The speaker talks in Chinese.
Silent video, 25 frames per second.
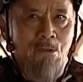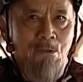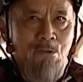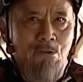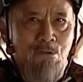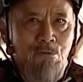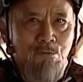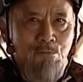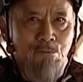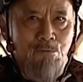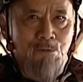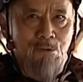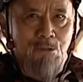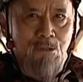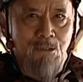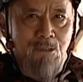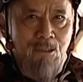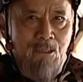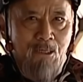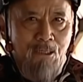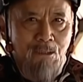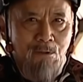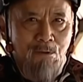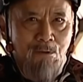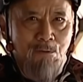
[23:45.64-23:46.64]
数十
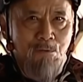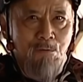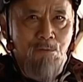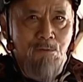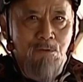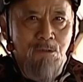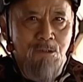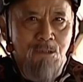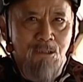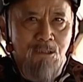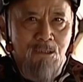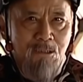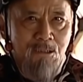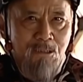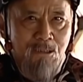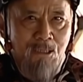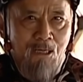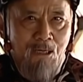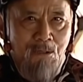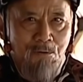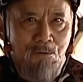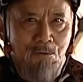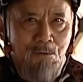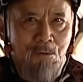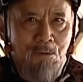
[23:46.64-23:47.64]
年躬行
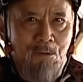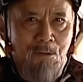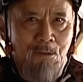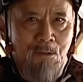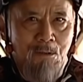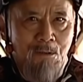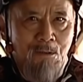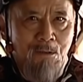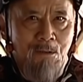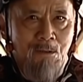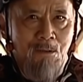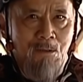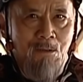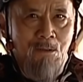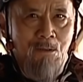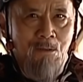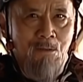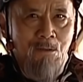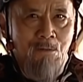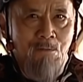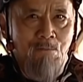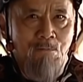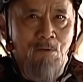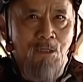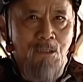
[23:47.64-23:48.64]
简约，
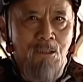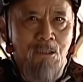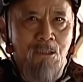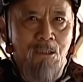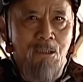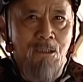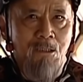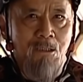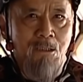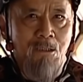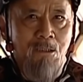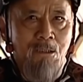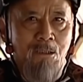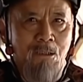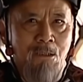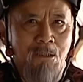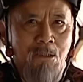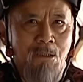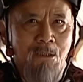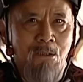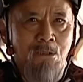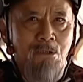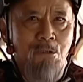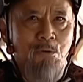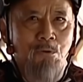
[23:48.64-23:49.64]
为的
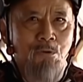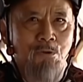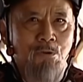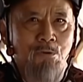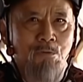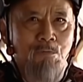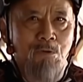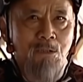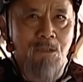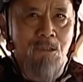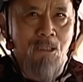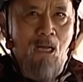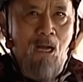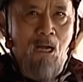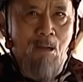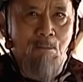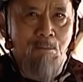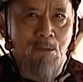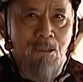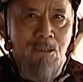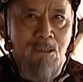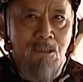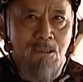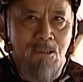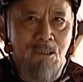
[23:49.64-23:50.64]
都是我大
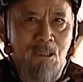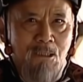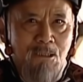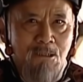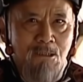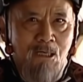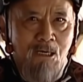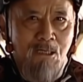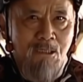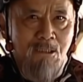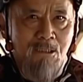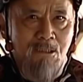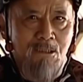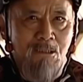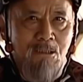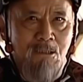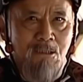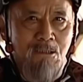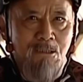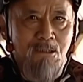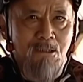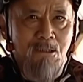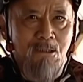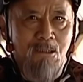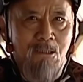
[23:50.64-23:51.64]
明的江山
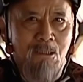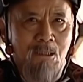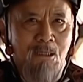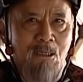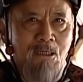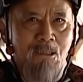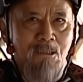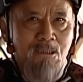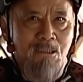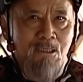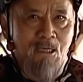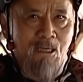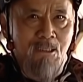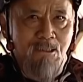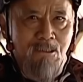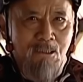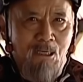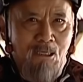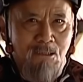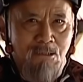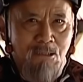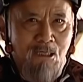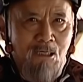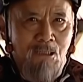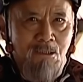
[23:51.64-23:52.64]
社稷和天
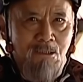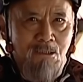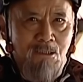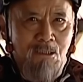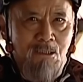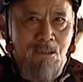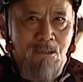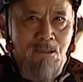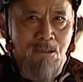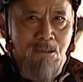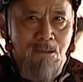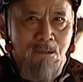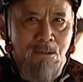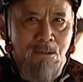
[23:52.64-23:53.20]
下苍生。